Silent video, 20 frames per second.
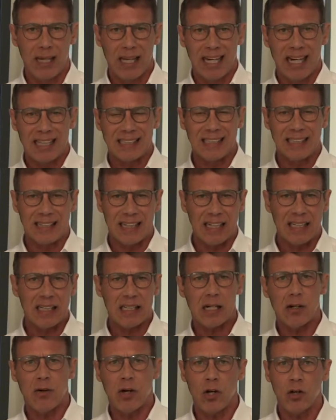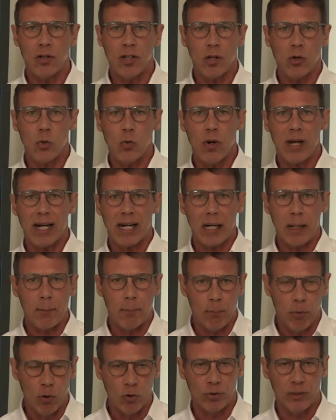La Central de Trabajadores de Cuba
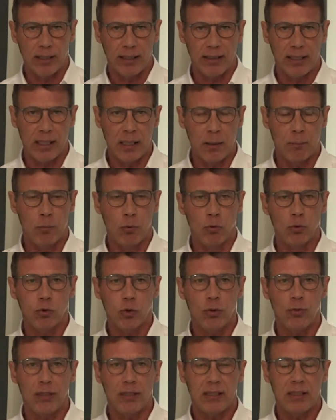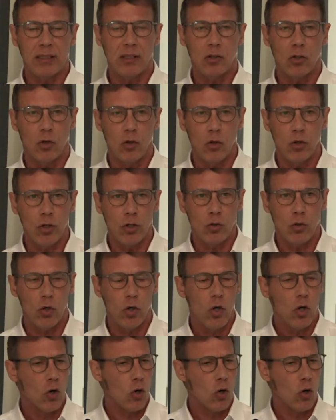responde desde el punto de vista ideológico,